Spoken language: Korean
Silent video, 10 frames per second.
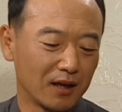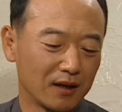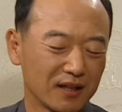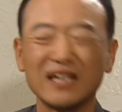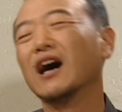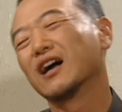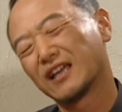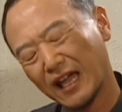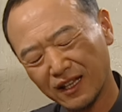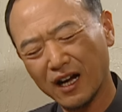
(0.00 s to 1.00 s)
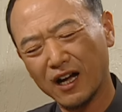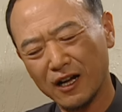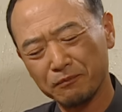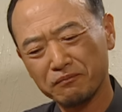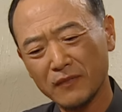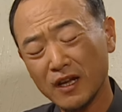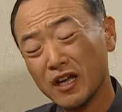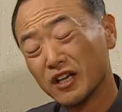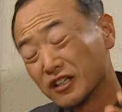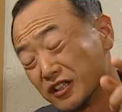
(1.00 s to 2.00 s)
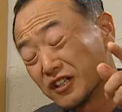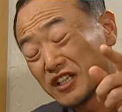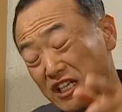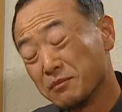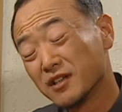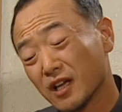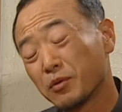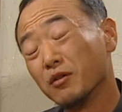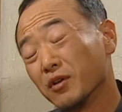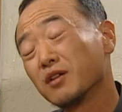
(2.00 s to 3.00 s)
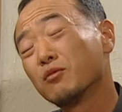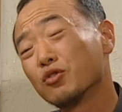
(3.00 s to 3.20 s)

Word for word: 아, 야 게다가 그 김이사 별명이